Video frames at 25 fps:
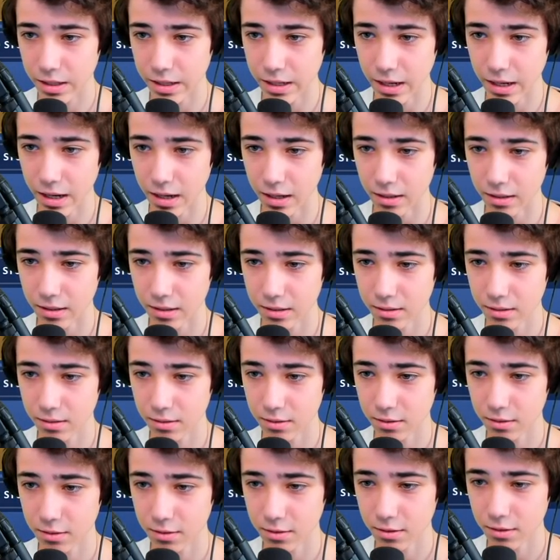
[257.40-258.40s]
Ja.
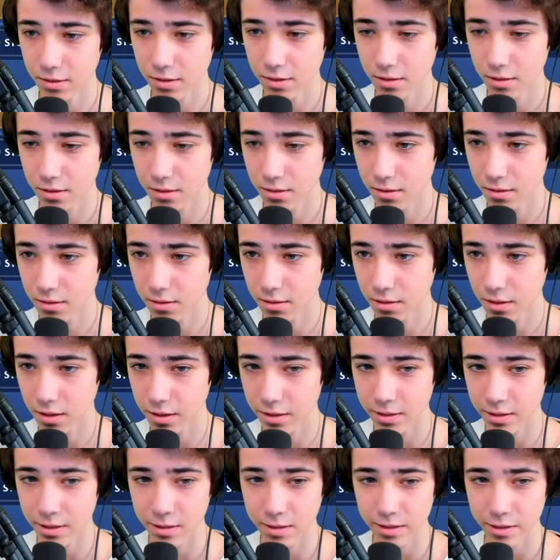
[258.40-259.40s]

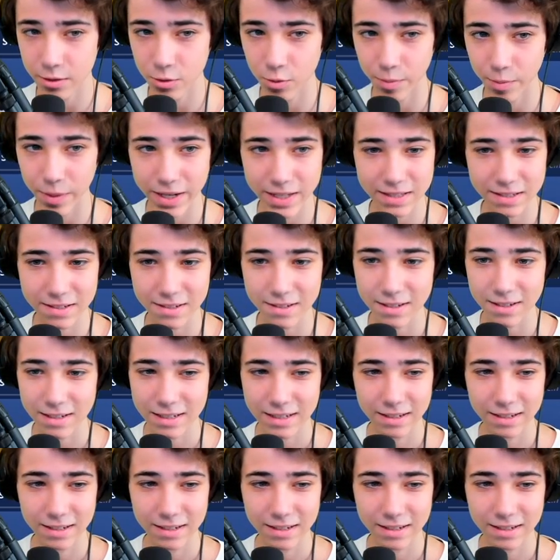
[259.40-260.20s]
Ist jetzt nicht so meins.